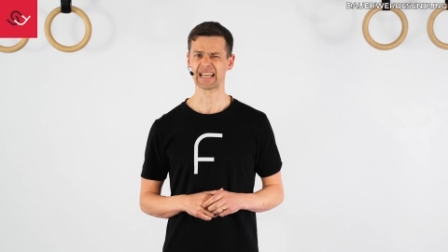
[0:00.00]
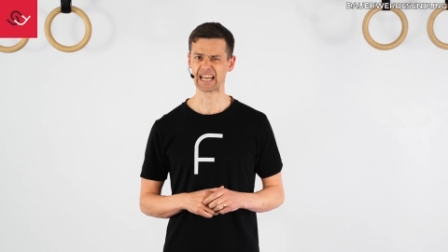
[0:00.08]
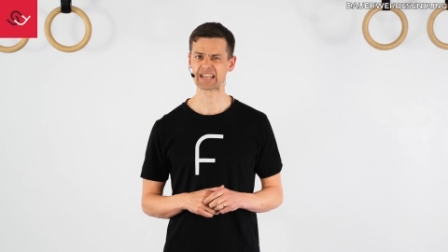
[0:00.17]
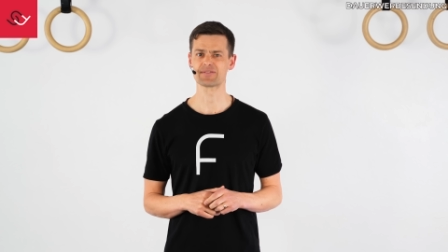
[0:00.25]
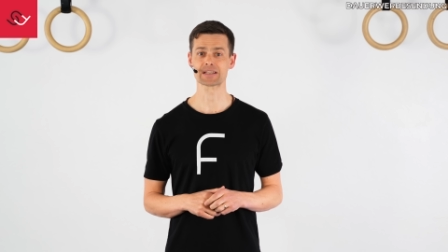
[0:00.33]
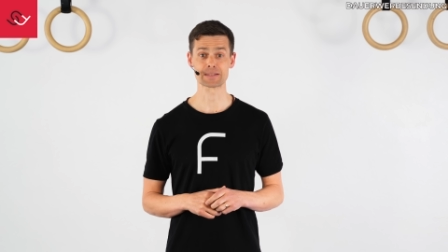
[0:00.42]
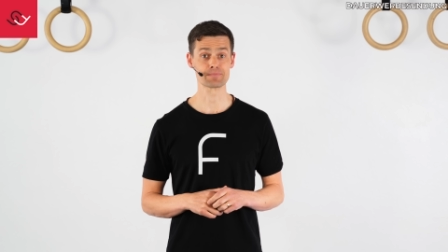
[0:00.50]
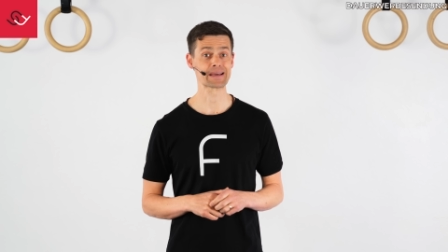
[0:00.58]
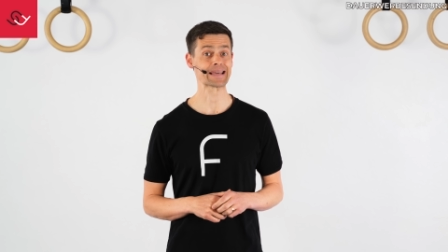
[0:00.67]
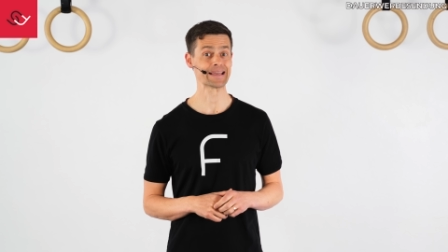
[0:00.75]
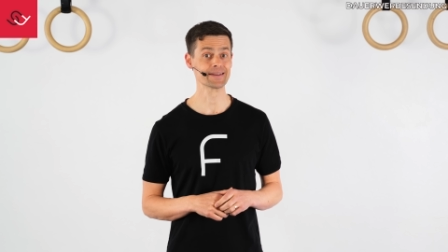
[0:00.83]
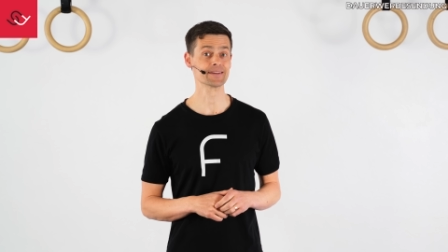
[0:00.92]
etwas
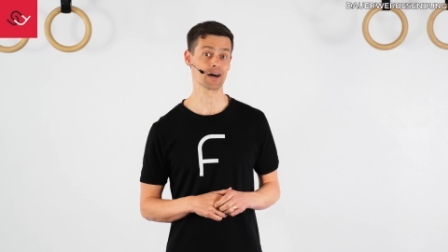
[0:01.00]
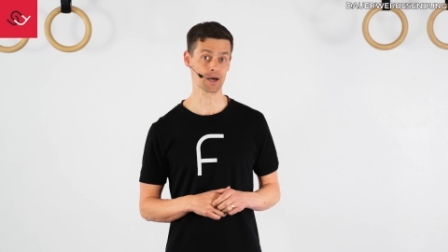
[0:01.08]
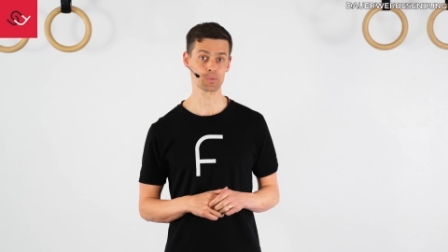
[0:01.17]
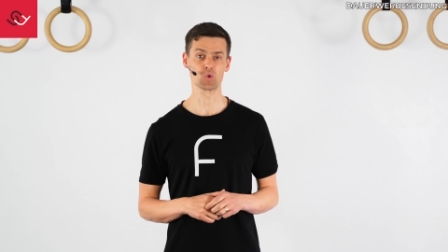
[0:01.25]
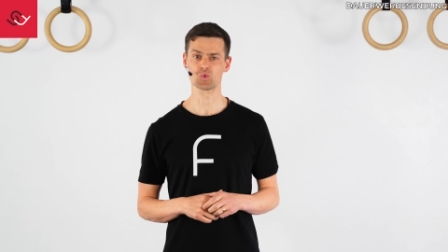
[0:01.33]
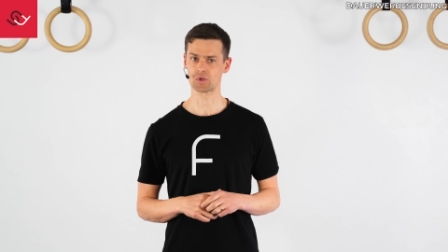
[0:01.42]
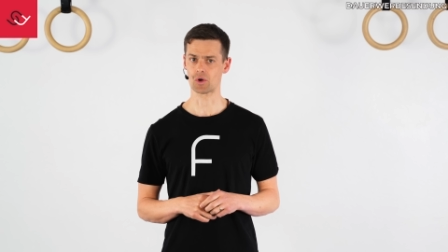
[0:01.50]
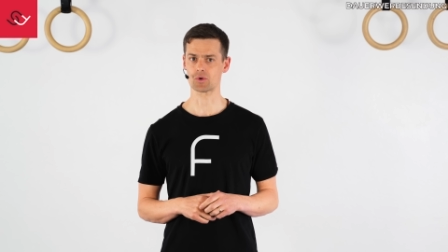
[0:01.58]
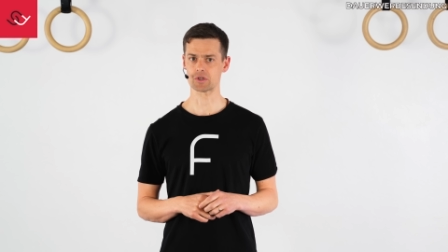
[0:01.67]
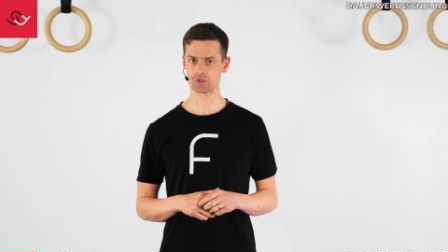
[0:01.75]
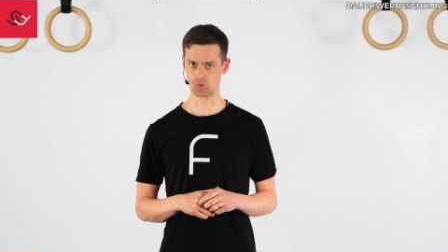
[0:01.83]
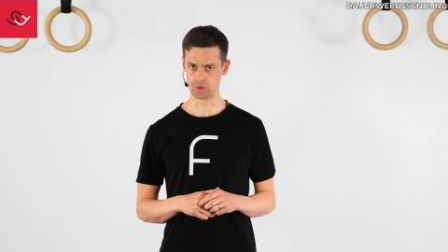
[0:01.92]
mehr Hingabe und auch
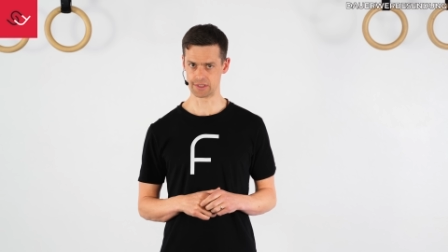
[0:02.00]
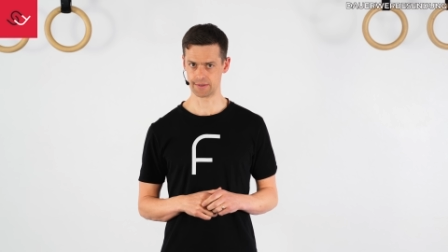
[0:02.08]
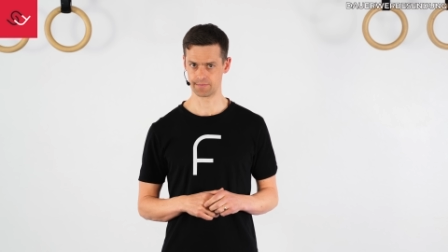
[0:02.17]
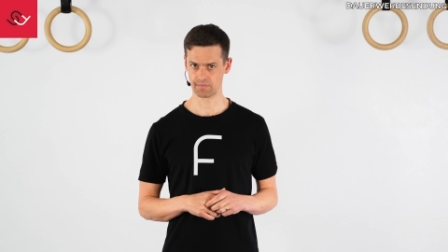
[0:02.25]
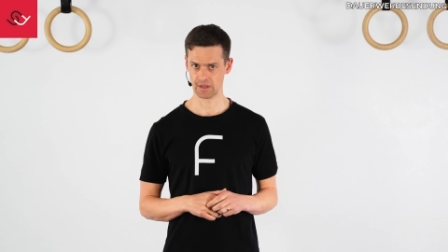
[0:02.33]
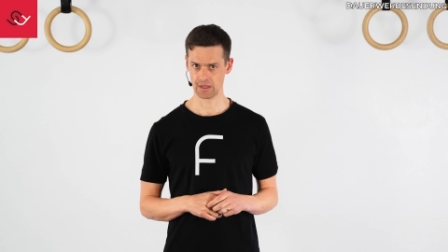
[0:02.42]
Geduld.